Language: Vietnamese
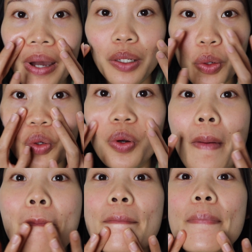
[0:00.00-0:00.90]
mặt luôn
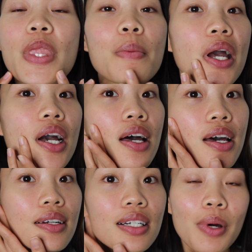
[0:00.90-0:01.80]
nhưng mà
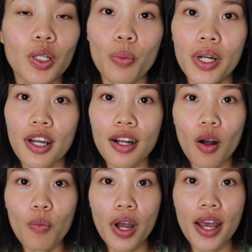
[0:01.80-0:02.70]
gương mặt của mình nó
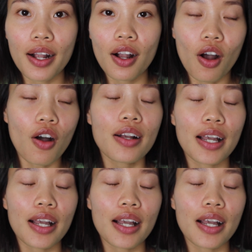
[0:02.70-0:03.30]
không hề có